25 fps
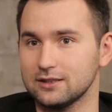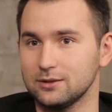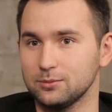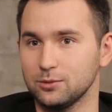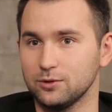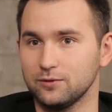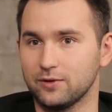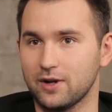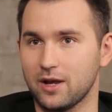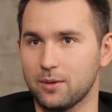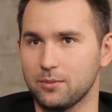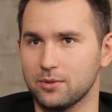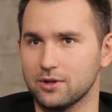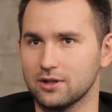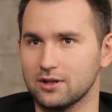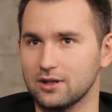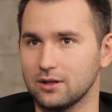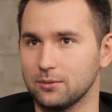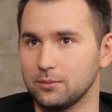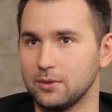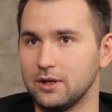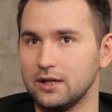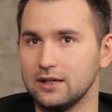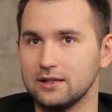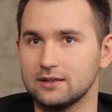к тому времени.
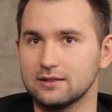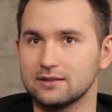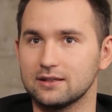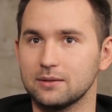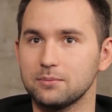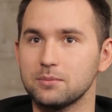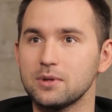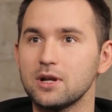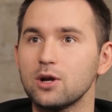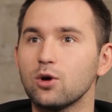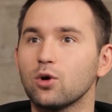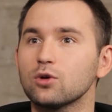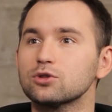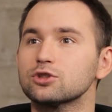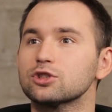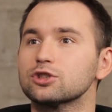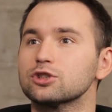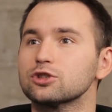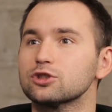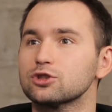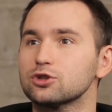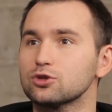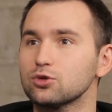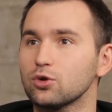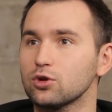Там, за миллион
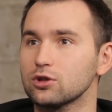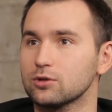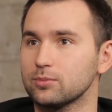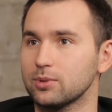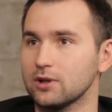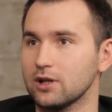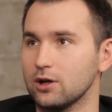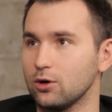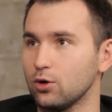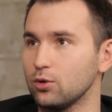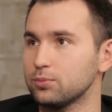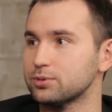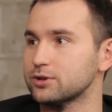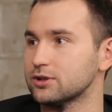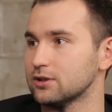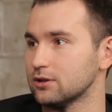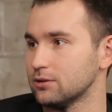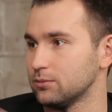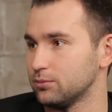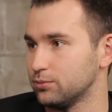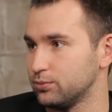шестьсот была общая